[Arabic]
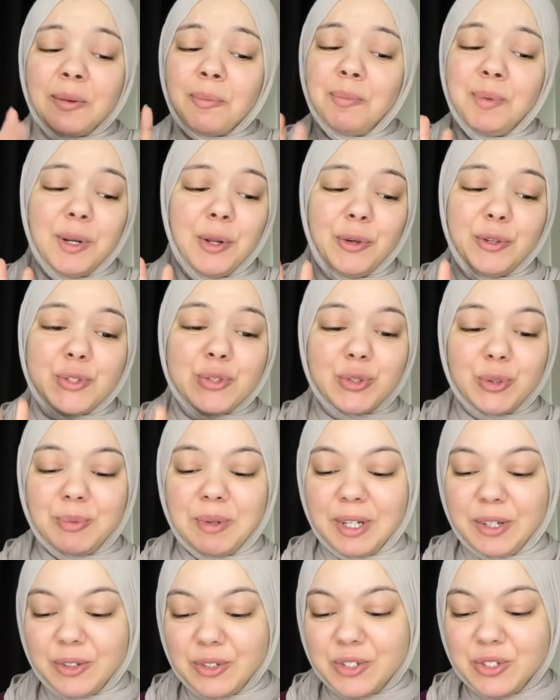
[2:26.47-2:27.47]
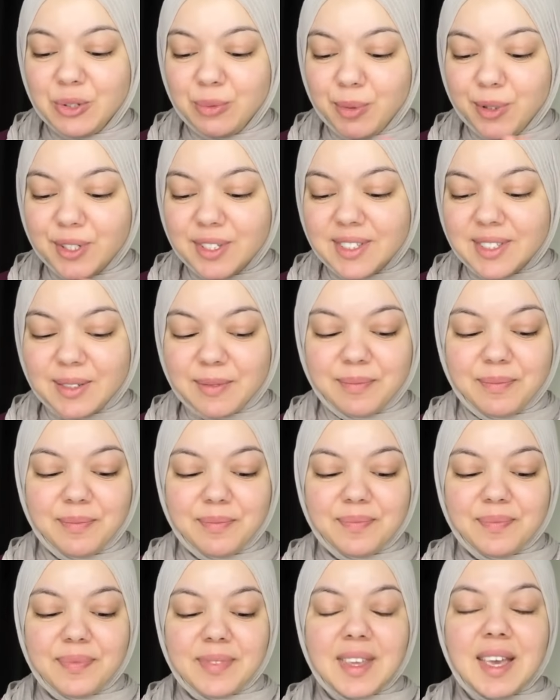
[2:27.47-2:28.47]
ربنا يستر ما يكونش باظ
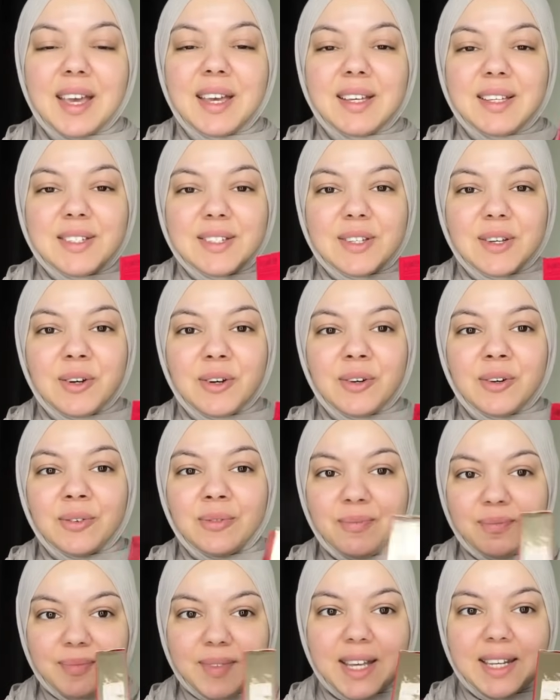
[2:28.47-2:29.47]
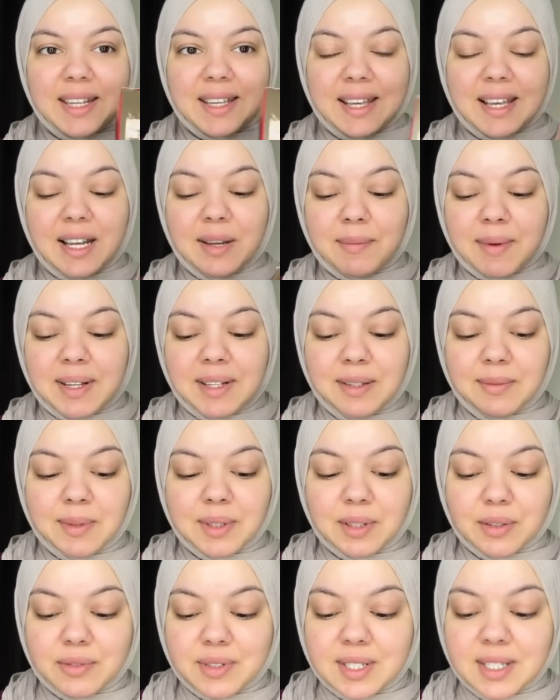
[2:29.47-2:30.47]
سو هنتكلم عليه
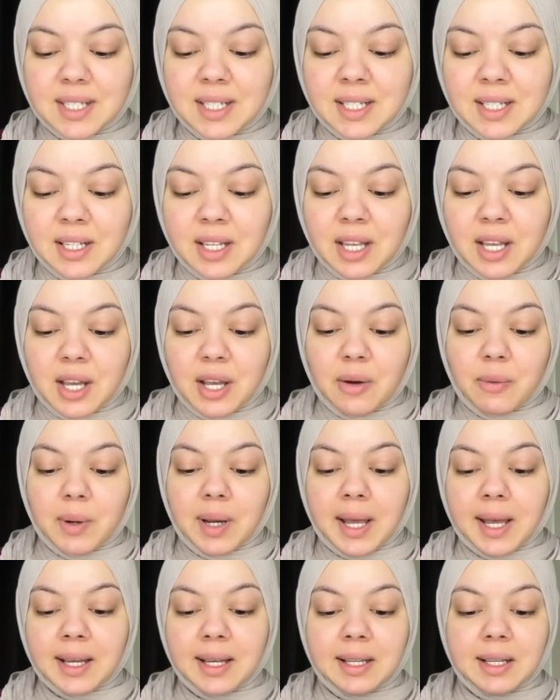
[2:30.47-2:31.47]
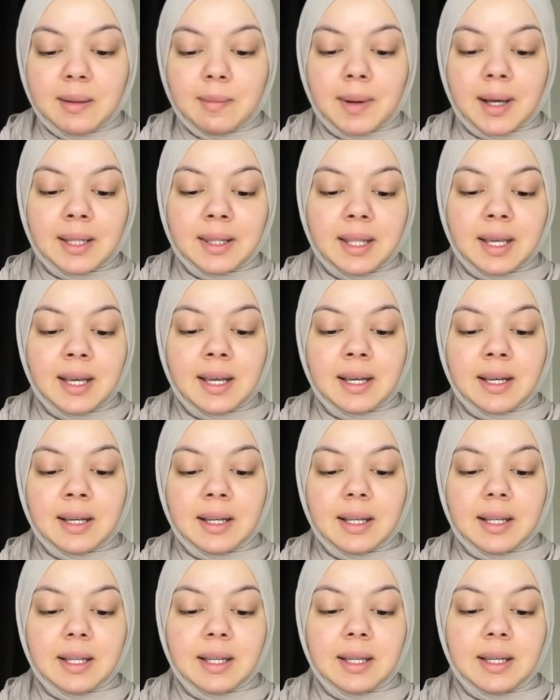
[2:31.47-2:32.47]
بالتفصيل والحاجة اللي بعدها
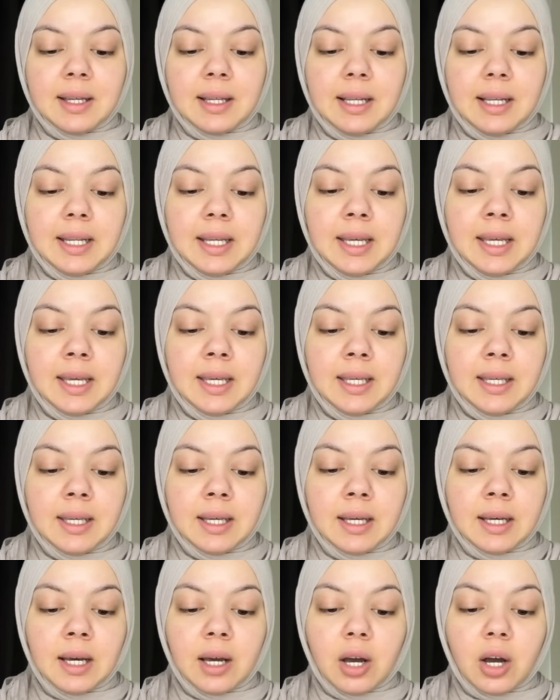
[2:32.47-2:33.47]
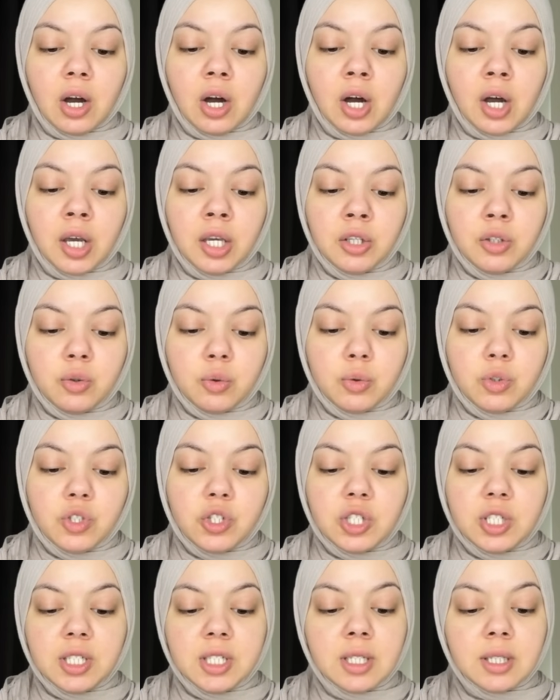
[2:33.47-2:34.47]
آه، اللي هي اي تو
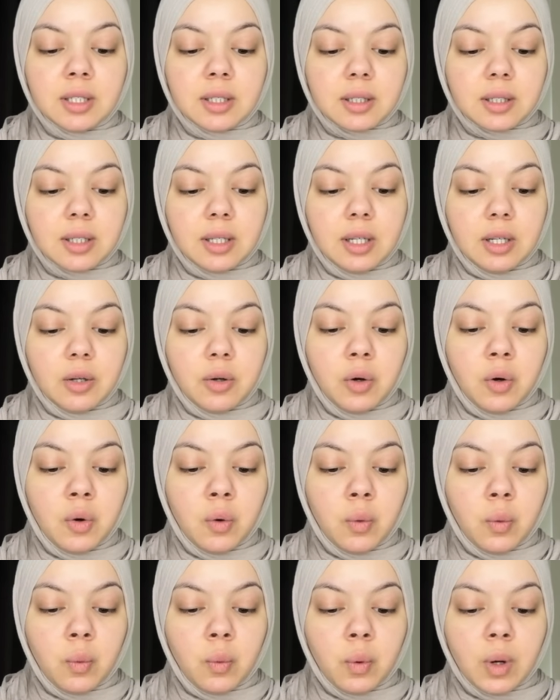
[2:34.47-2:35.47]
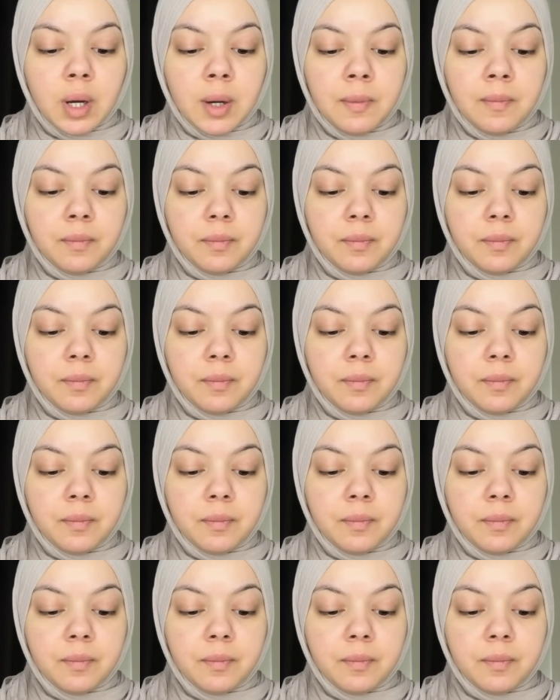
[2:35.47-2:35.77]
تشيك اللي هو